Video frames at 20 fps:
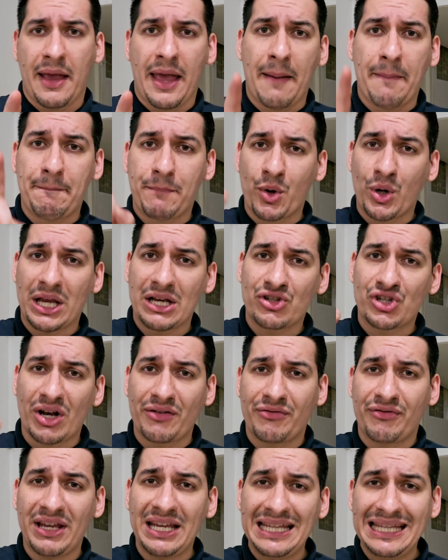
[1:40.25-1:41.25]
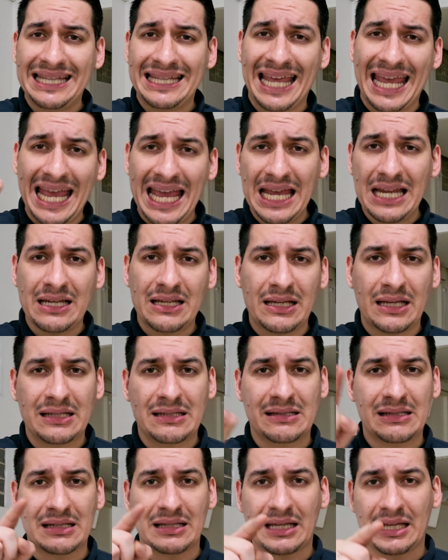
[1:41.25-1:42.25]
é porque já vem dele
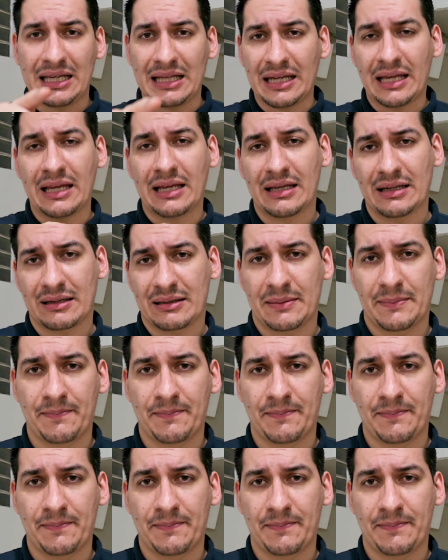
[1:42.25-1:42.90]
esse querer.